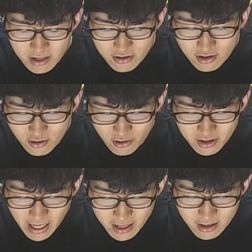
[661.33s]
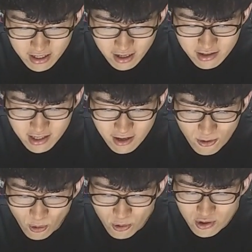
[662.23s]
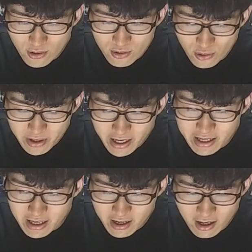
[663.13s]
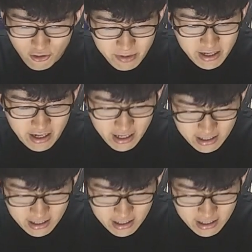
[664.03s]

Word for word: ルスの大逆転高級取り替え伝がコミカラ